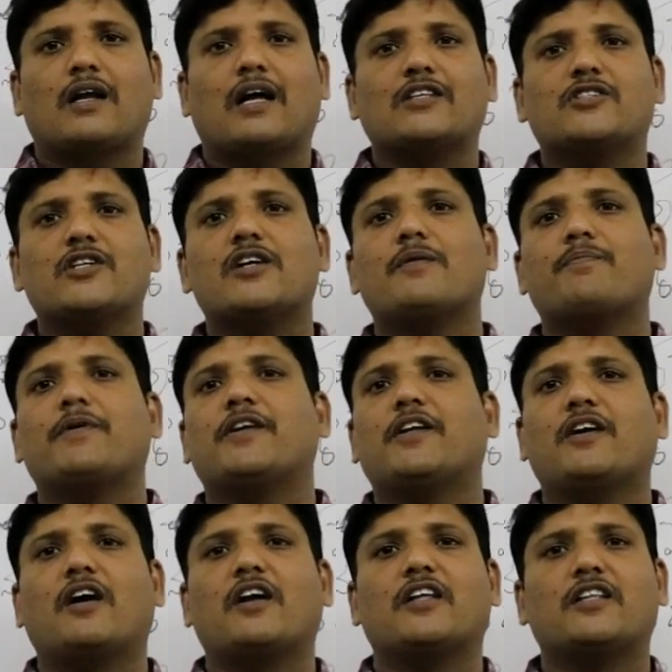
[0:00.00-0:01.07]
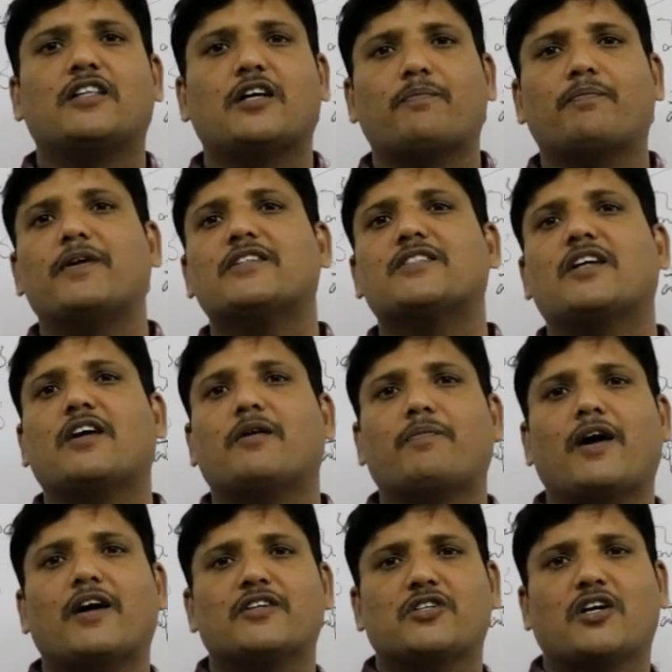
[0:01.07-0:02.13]
రాజ్యాంగ పీఠిక అనేది తప్పనిసరిగా
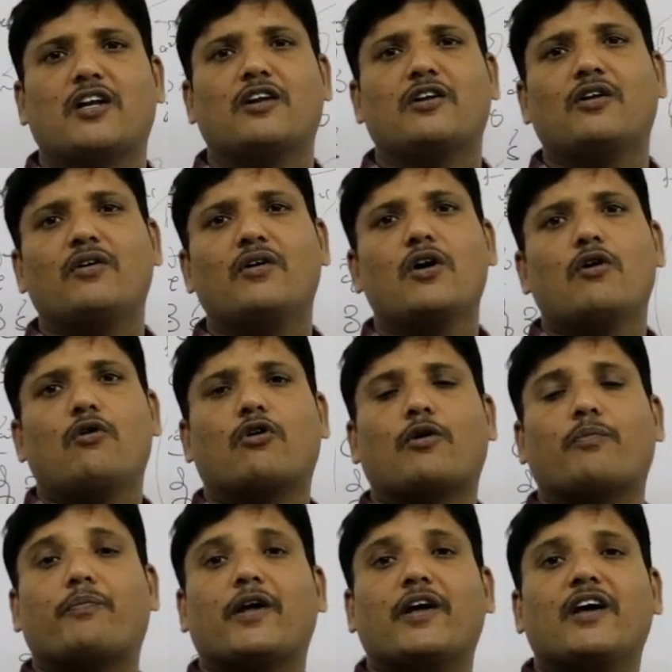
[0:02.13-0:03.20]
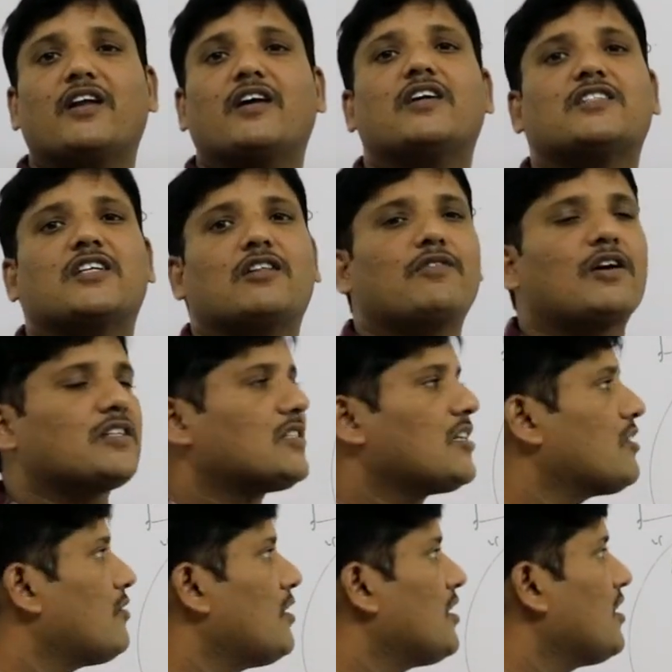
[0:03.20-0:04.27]
పాఠశాలల్లో ఒక ప్రేయర్గా
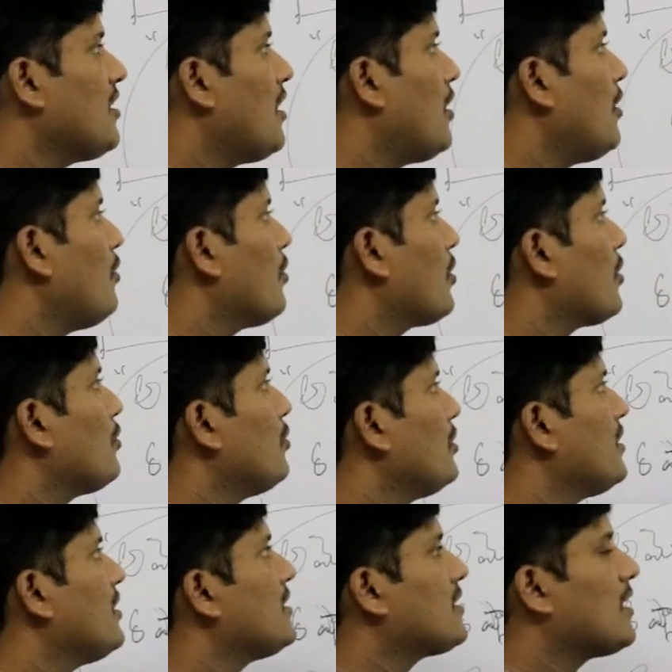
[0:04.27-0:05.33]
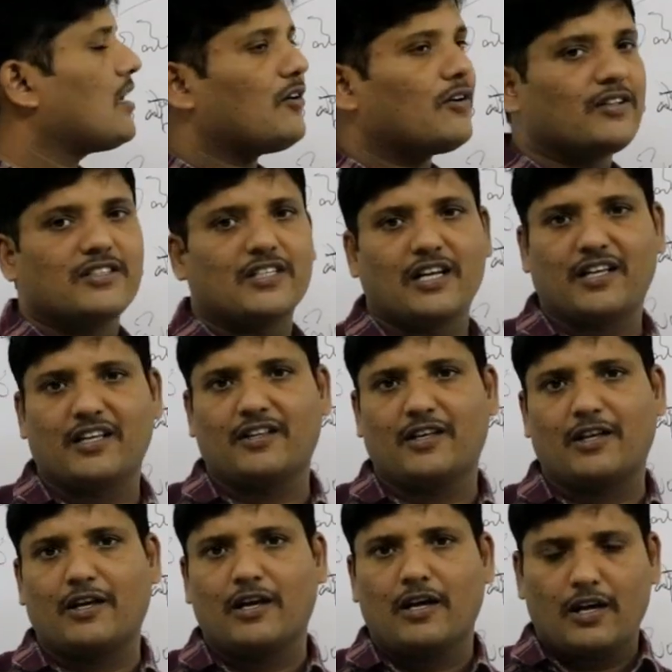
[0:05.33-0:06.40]
చదవాల్సినటువంటిదిగా ఒక రూల్ తీసుకురావడం జరిగింది
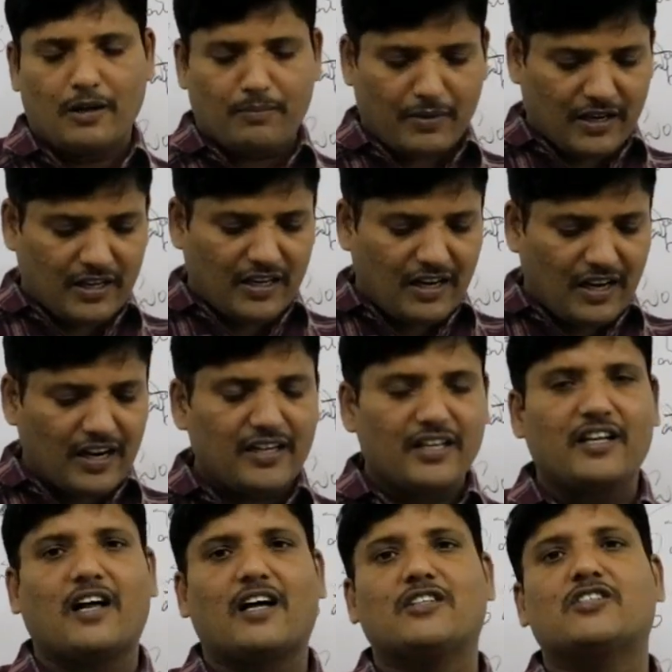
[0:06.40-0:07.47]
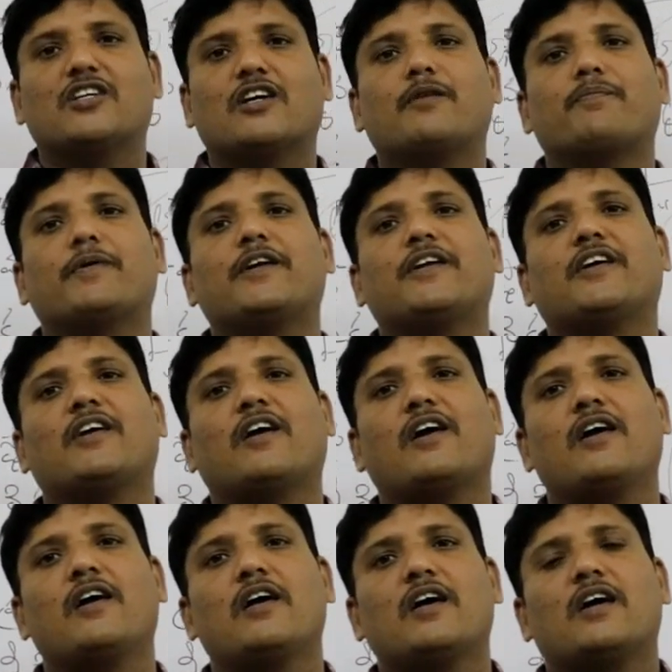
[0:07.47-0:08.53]
మరి ఇలాంటి రాజ్యాంగ పీఠిక
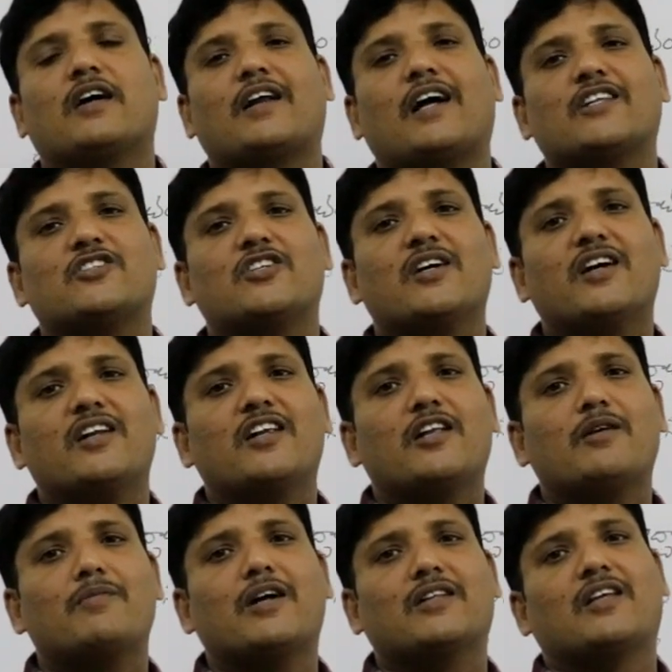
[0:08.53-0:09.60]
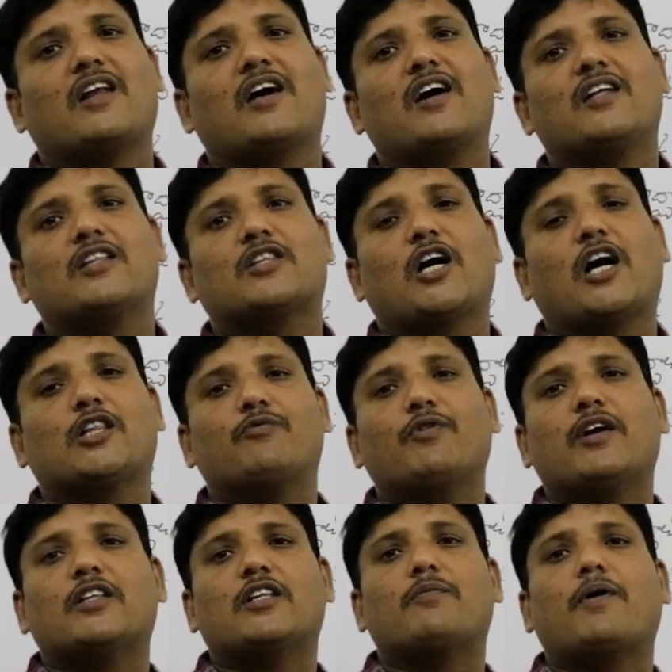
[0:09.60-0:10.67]
రాజ్యాంగ నిర్మాతల
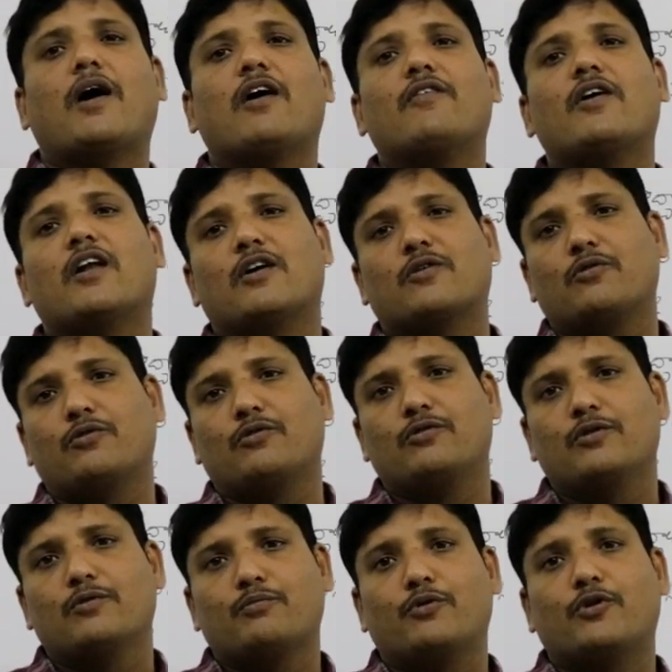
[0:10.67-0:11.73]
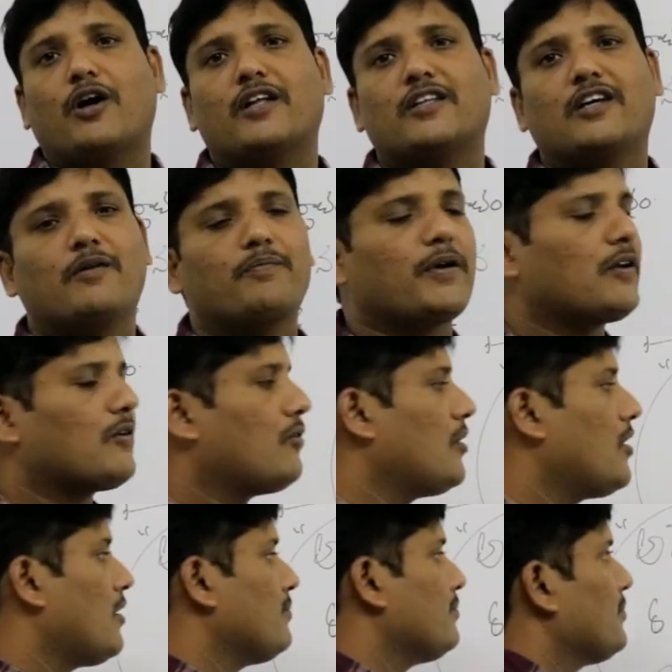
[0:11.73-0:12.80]
తాత్వికత భావాలకు పునాదిగా
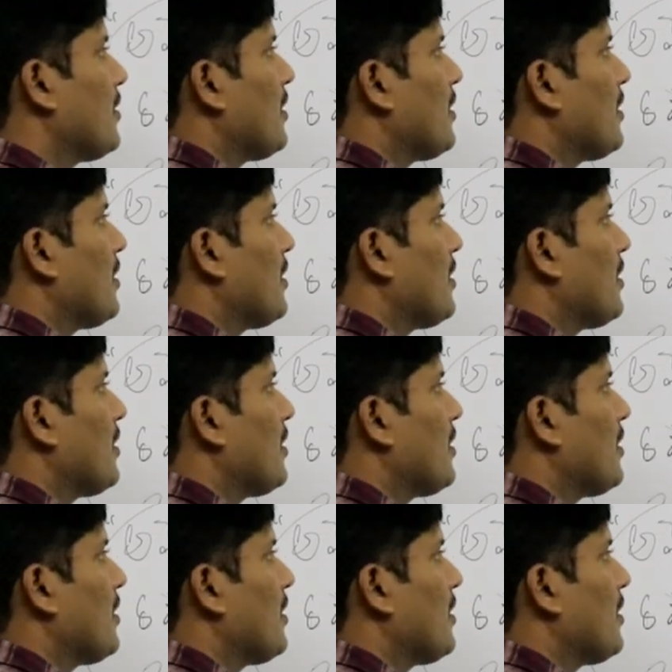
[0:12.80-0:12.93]
పేర్కొంటాం